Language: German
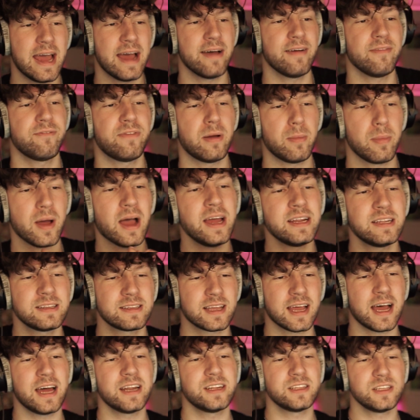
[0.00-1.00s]
Er verbreitet
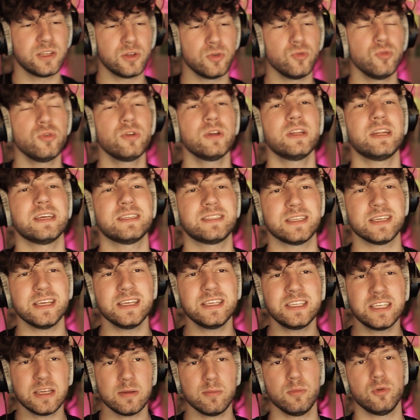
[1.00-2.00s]
gerade die Lüge, dass
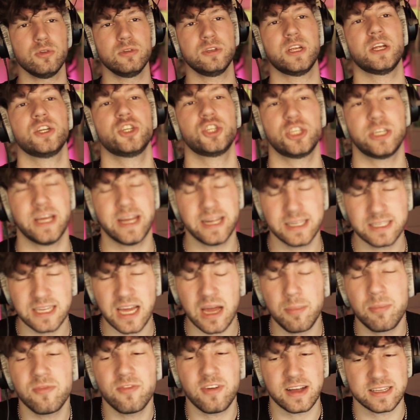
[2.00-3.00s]
ich ihm unterstellt
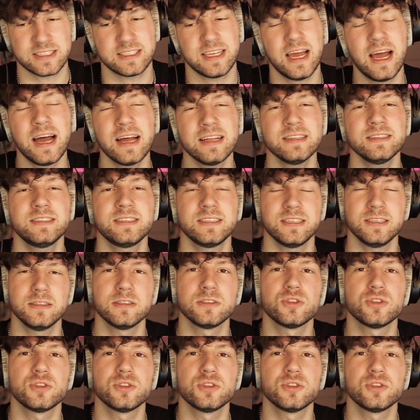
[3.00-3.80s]
habe, was er anziehen